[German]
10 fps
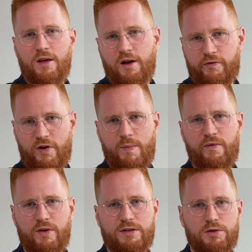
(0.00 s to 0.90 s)
Auf einmal
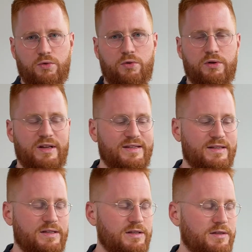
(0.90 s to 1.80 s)
war es so, dass
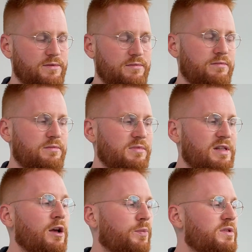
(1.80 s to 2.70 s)
es
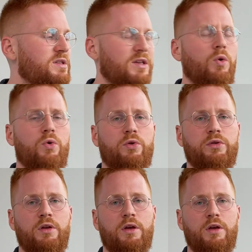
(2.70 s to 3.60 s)
die
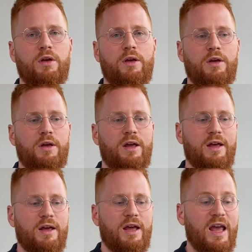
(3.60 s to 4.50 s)
Option,
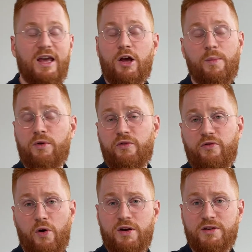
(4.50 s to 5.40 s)
hey, ich kann mir nur
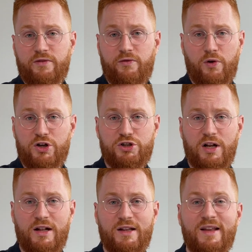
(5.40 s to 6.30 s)
Freundschaft
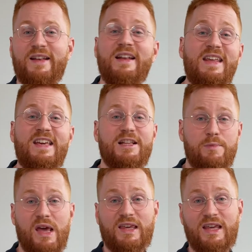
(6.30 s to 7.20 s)
vorstellen, nicht
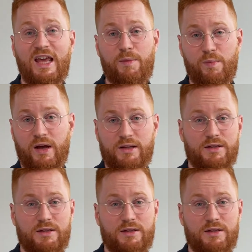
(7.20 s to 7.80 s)
mehr gegeben hat.